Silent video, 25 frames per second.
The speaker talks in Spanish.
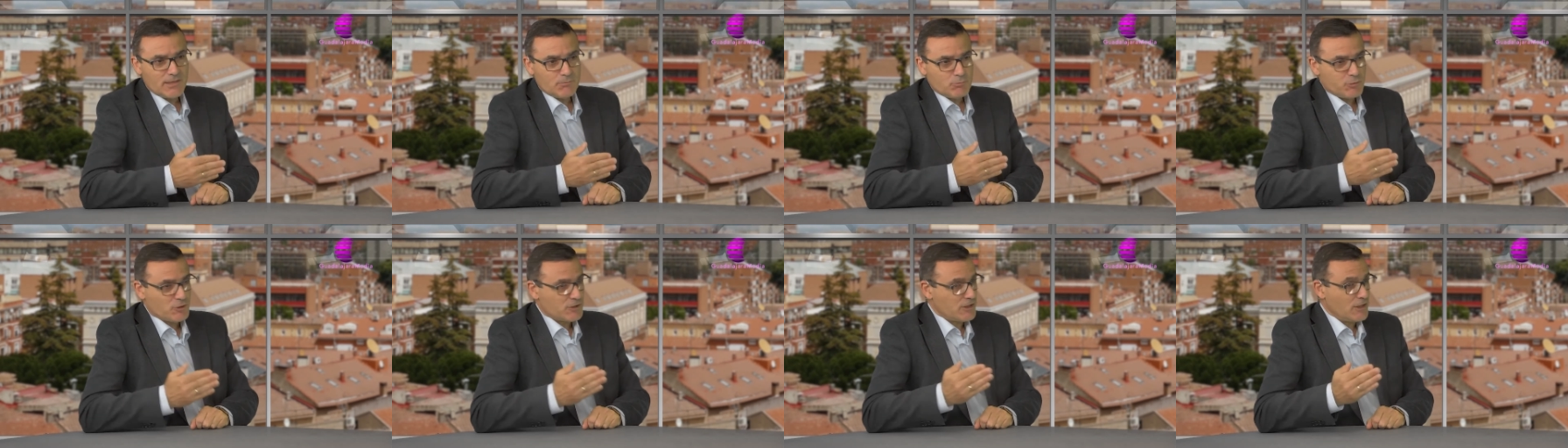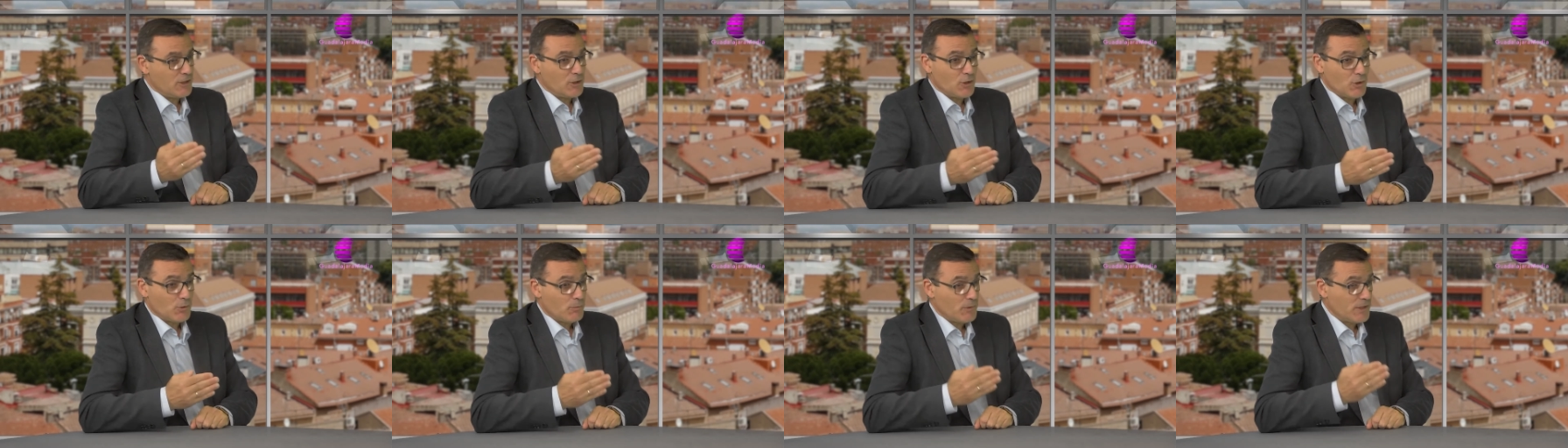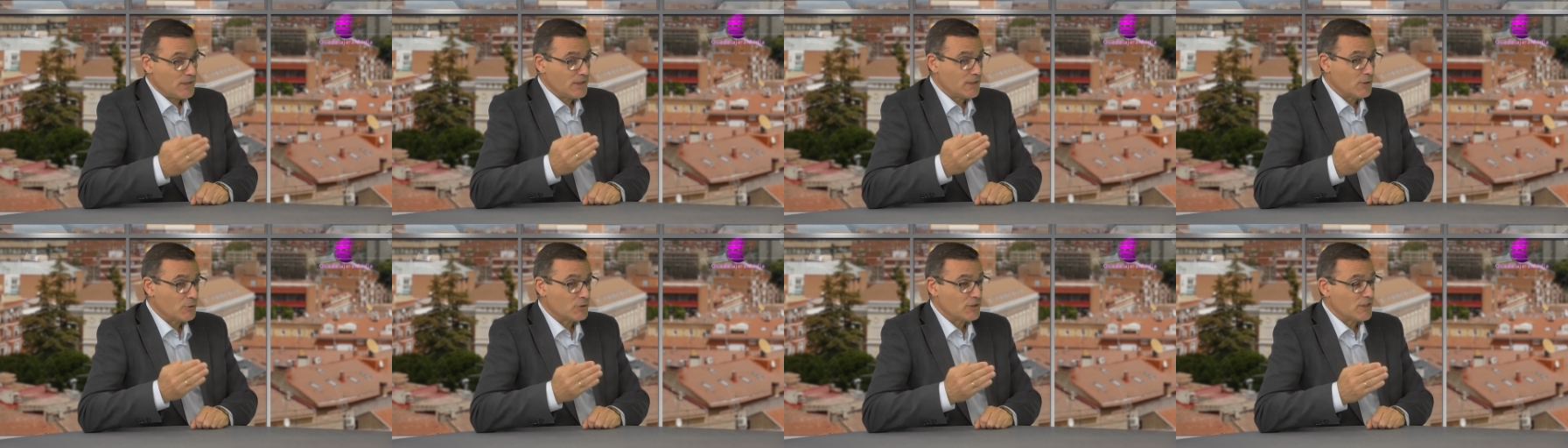pues, el
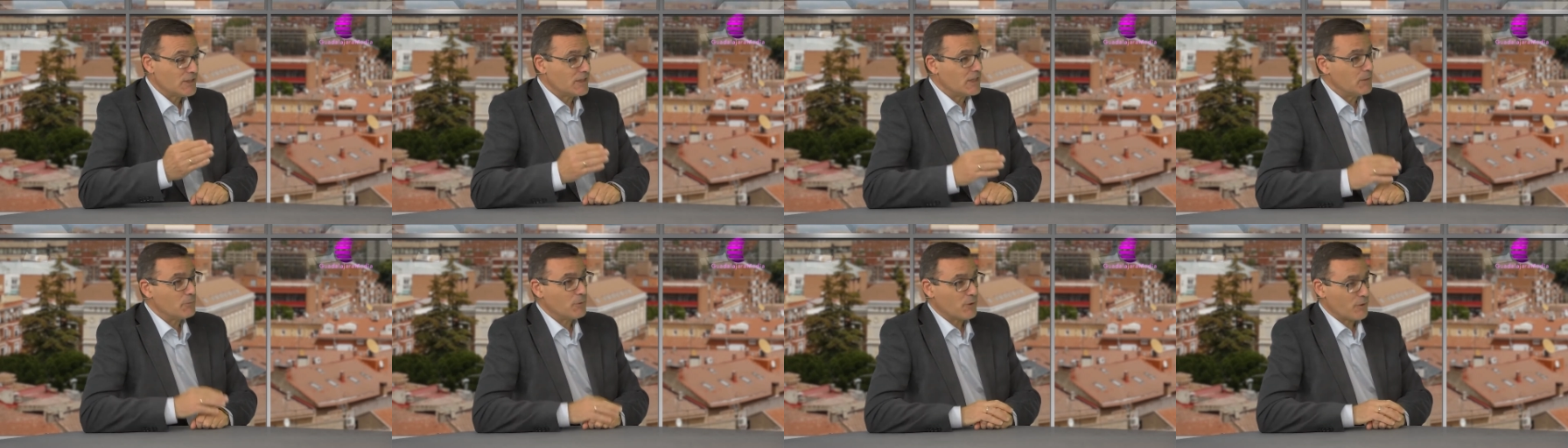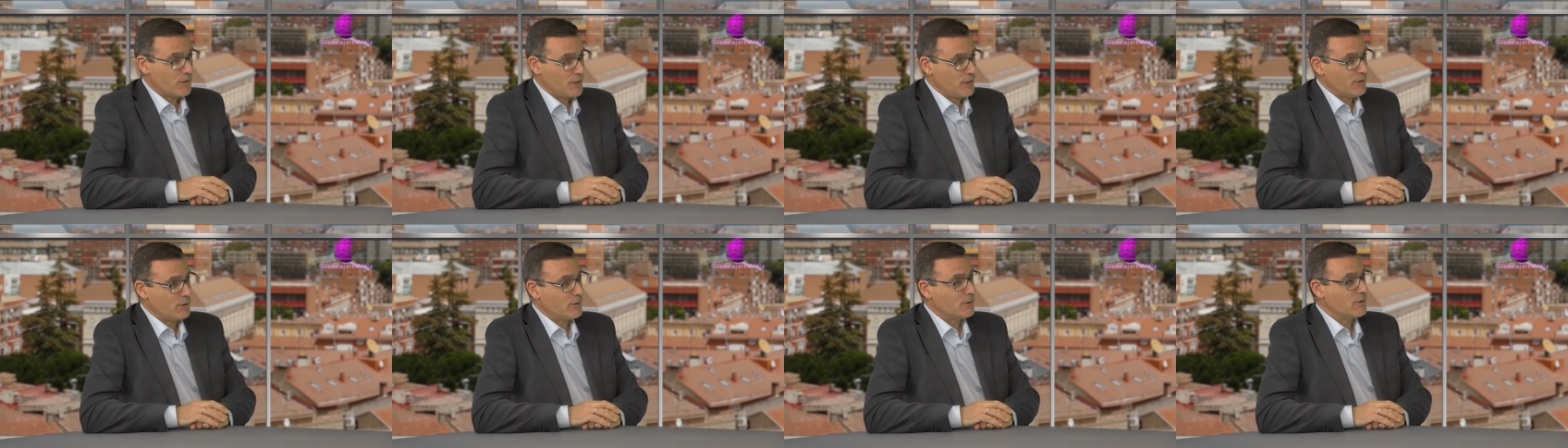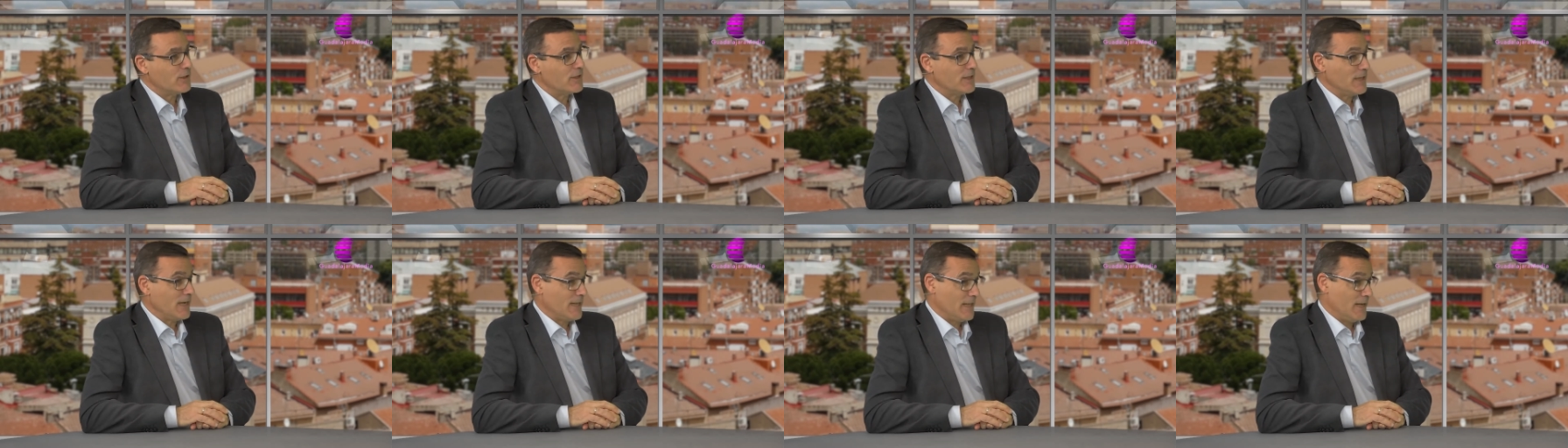90-80%
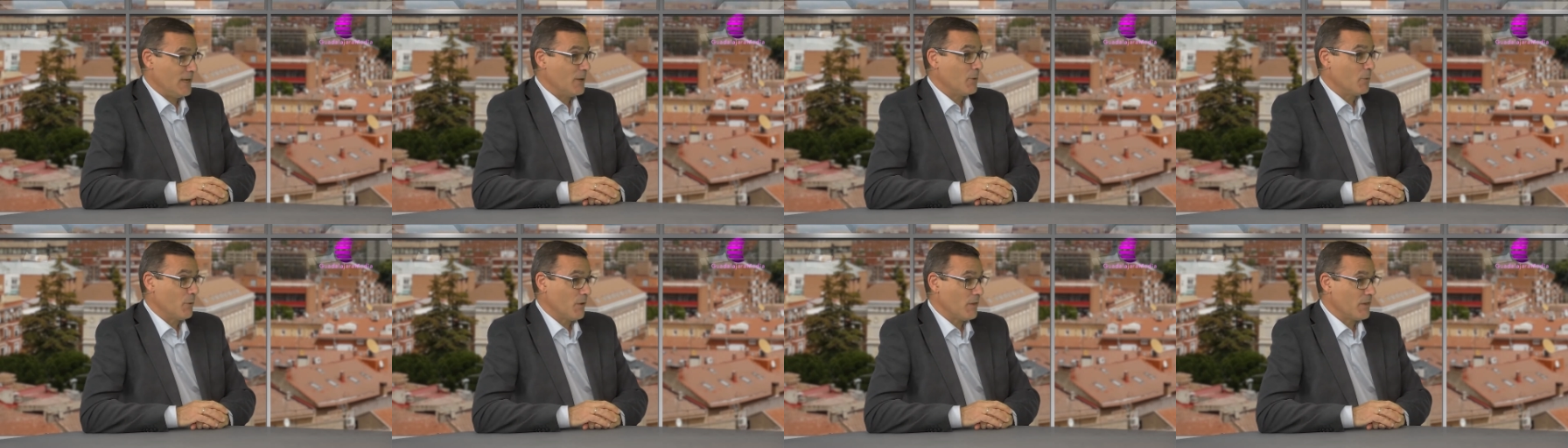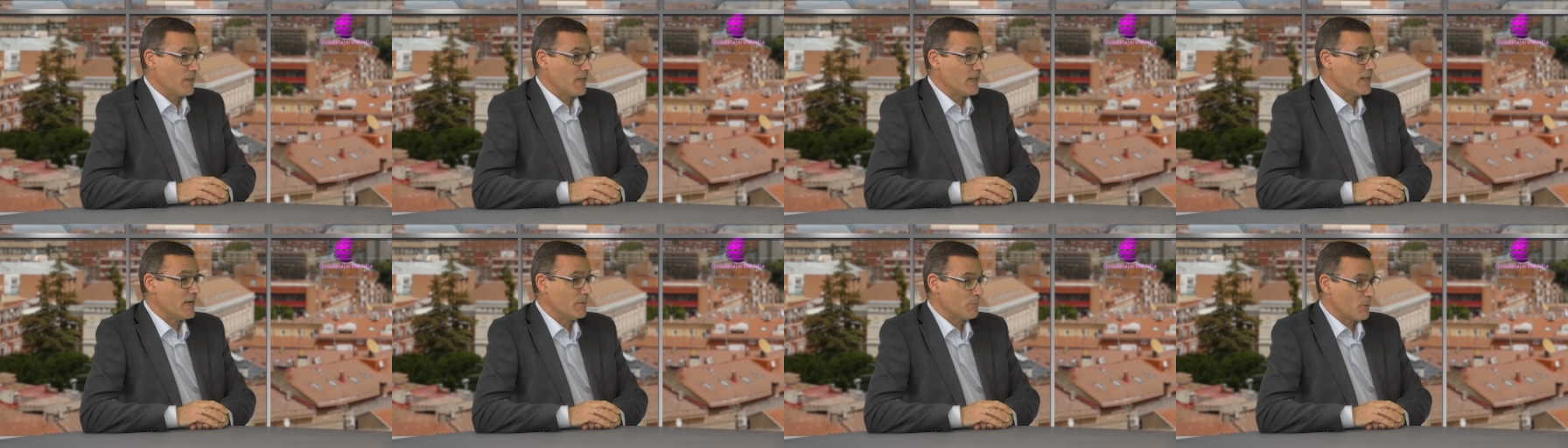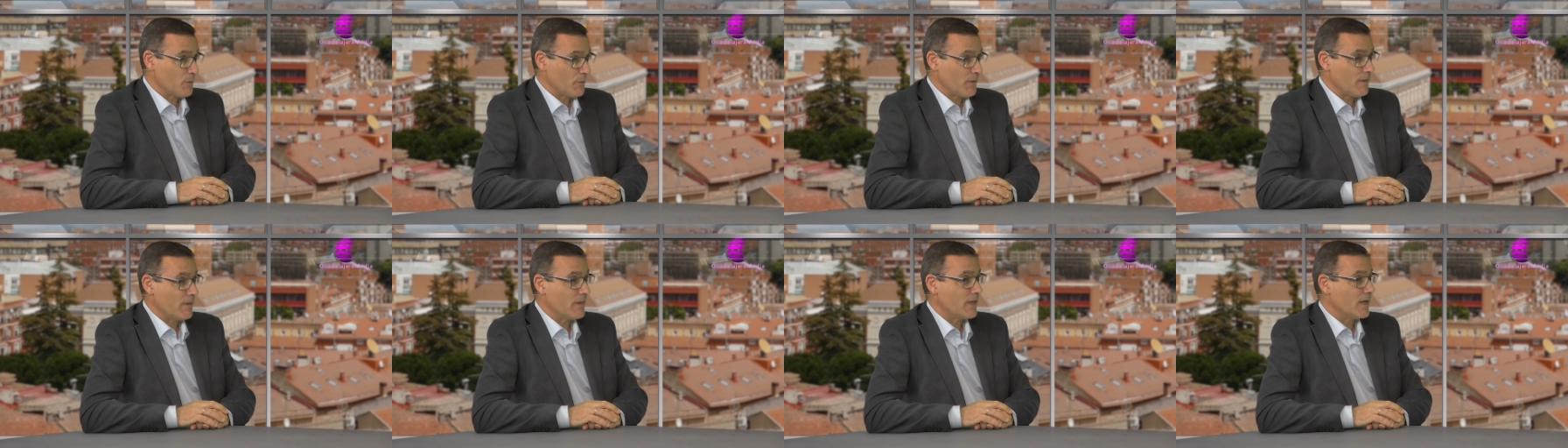de la delincuencia de la
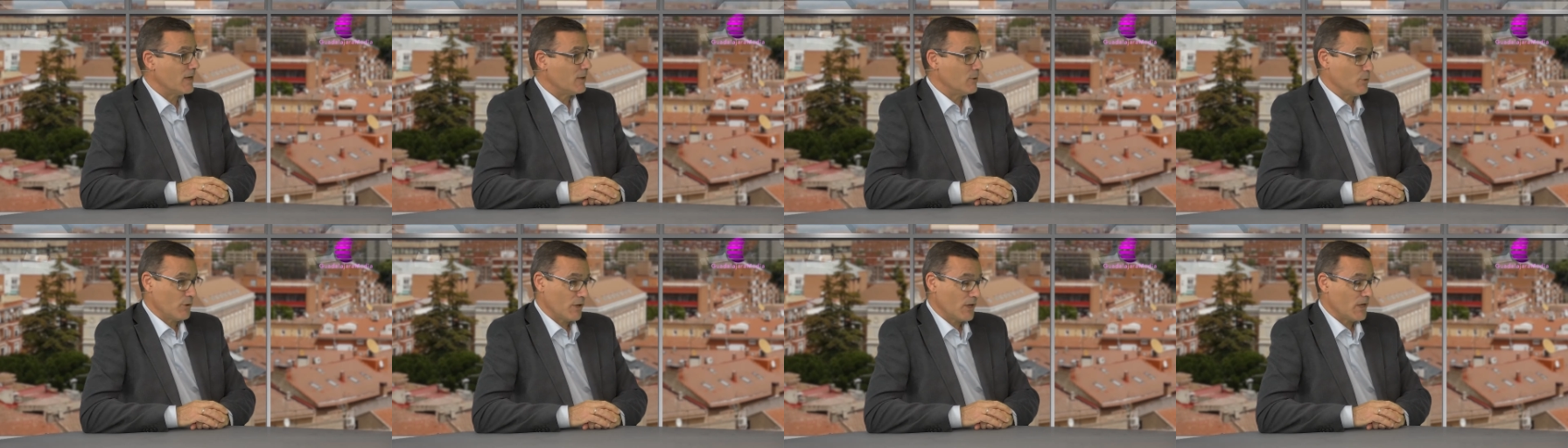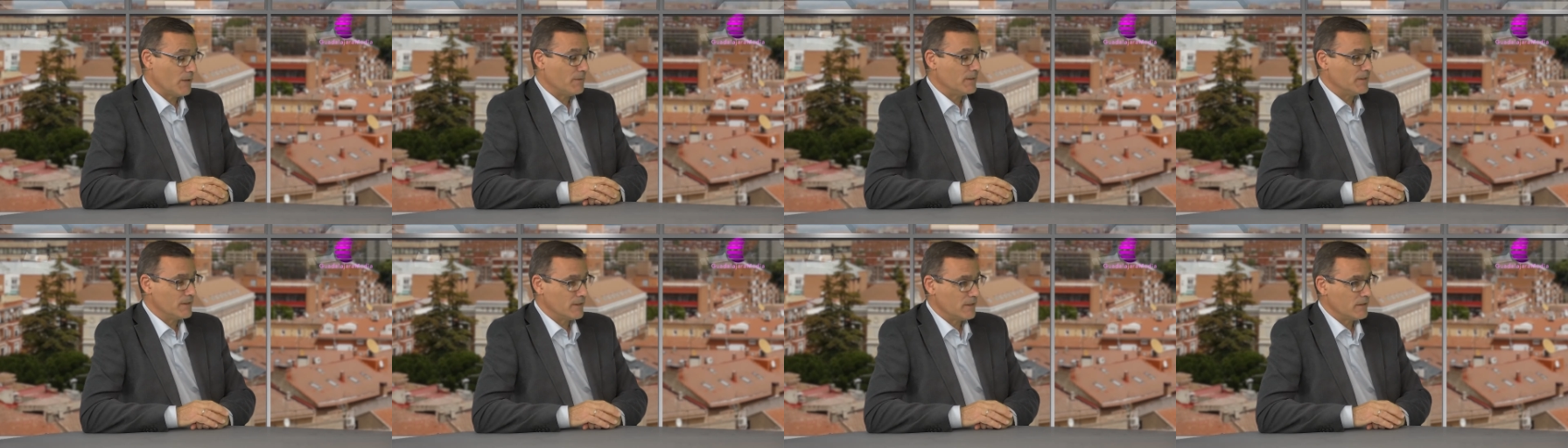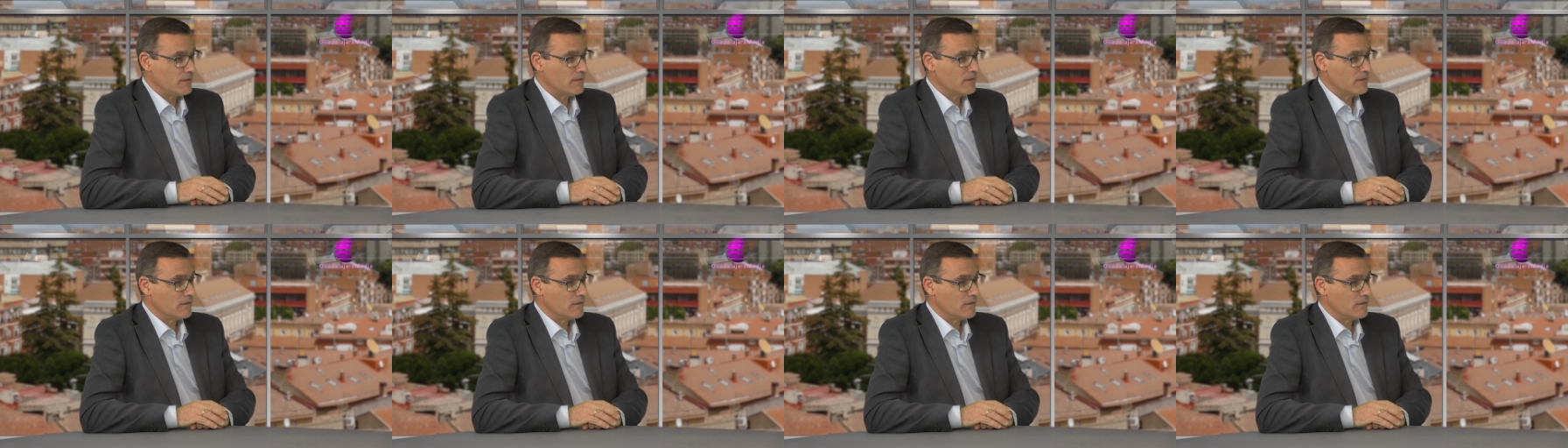provincia, lógicamente.